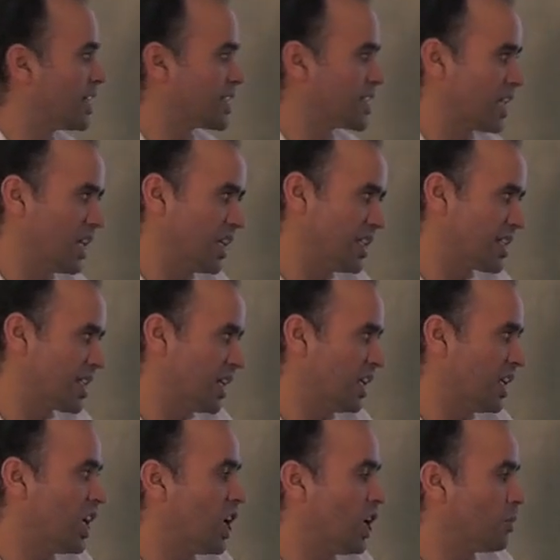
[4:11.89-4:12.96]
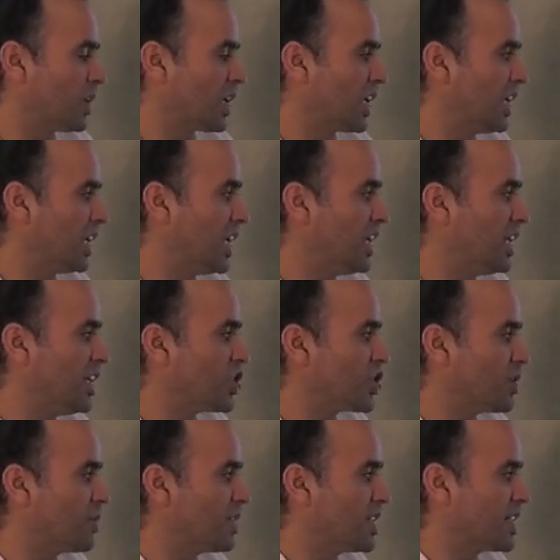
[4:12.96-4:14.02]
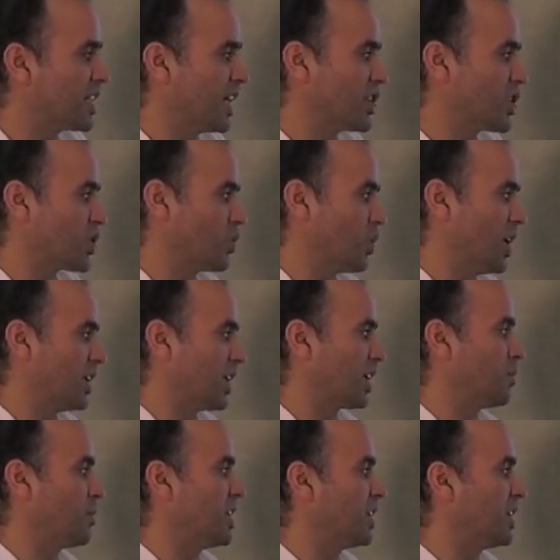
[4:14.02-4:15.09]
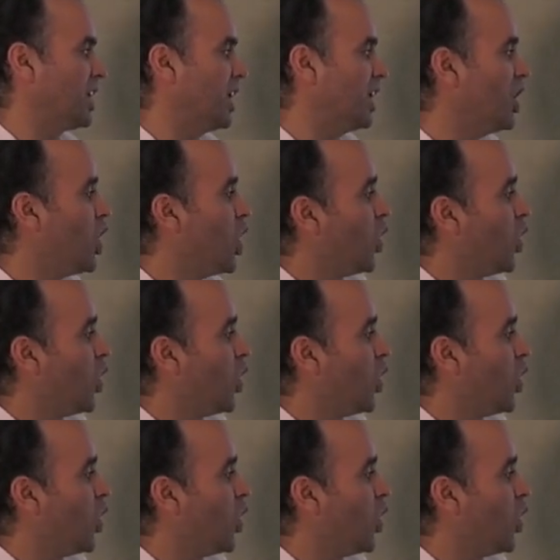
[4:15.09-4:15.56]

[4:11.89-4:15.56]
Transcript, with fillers: ثالثا من خلال إجابتك عن السؤال رقم اثنان